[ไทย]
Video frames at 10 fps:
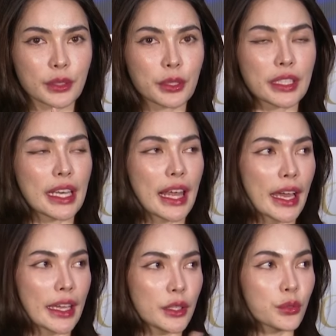คุยในไล
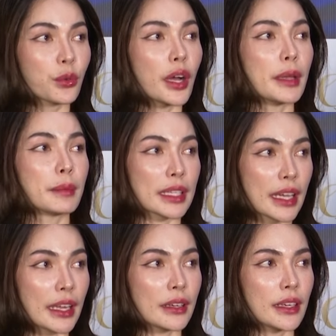น์ด้วยเหมือน
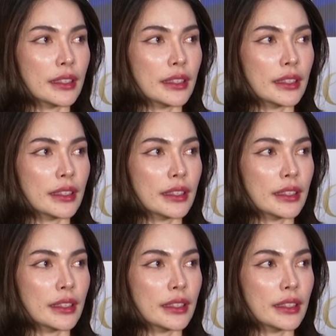กัน